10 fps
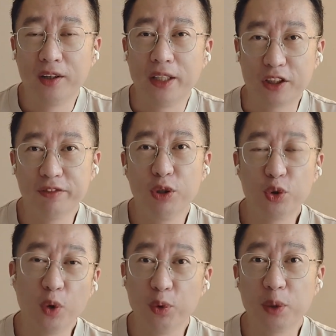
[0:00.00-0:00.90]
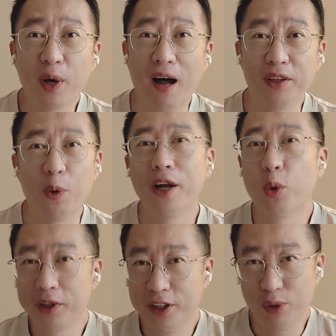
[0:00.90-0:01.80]
那十分钟如果录制不好的话呢，
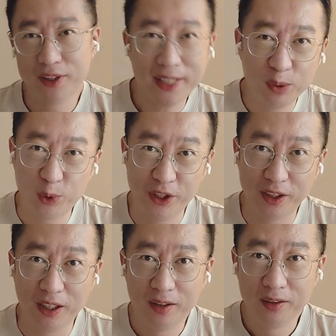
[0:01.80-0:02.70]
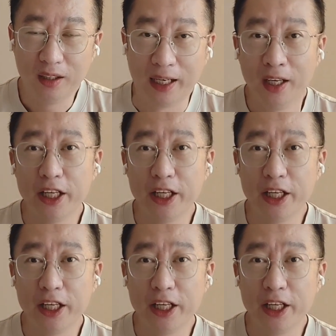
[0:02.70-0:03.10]
我们可以选择再录制一个啊，